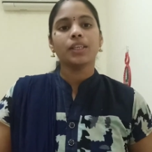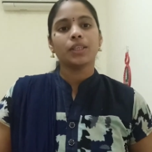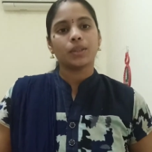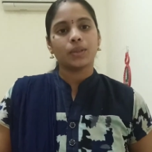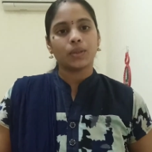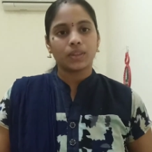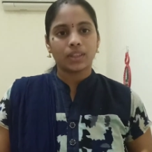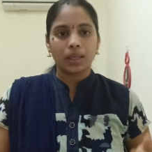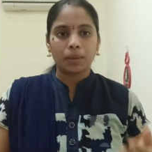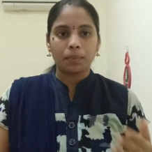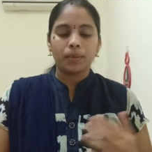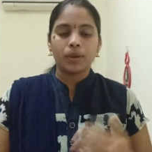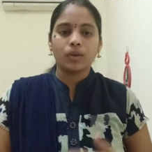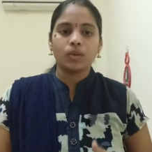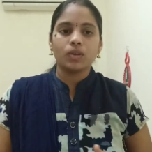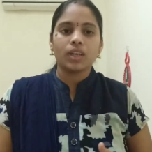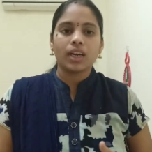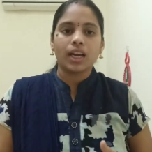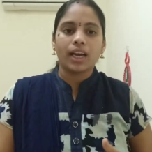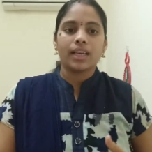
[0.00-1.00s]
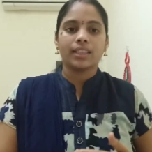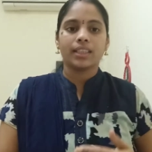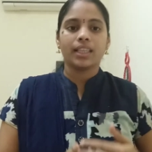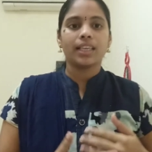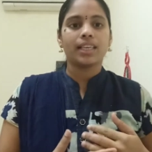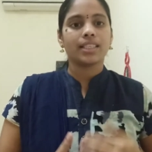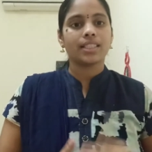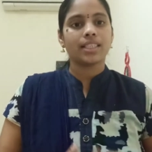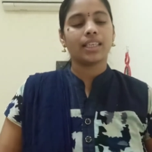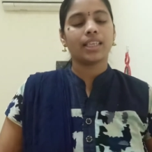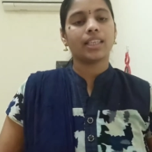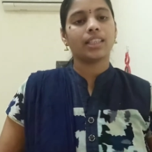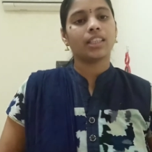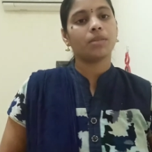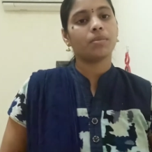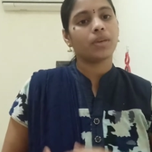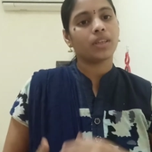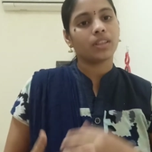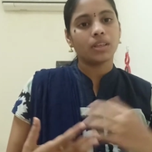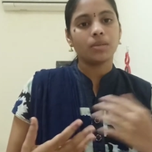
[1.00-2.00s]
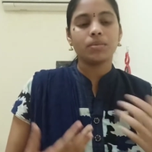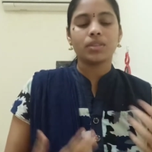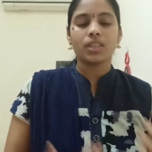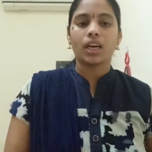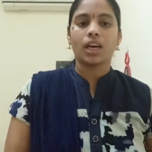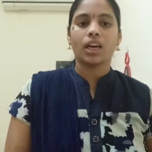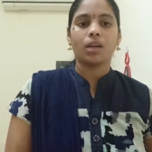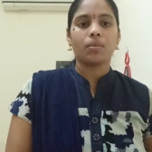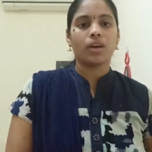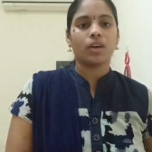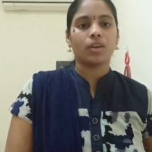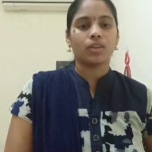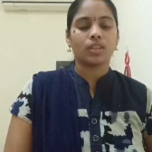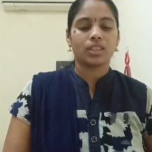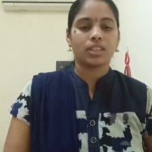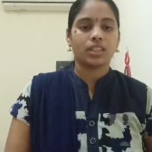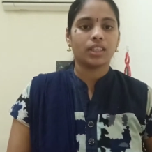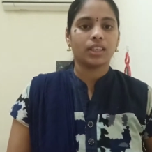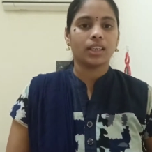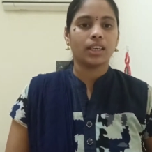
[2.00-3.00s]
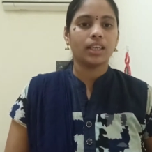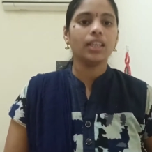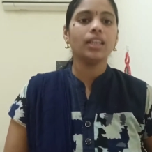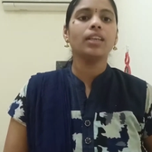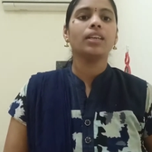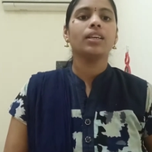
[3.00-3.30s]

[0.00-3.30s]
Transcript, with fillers: సో తప్పకుండా అయితే రిజల్ట్ అయితే మాత్రం చాలా బాగా వస్తుందండి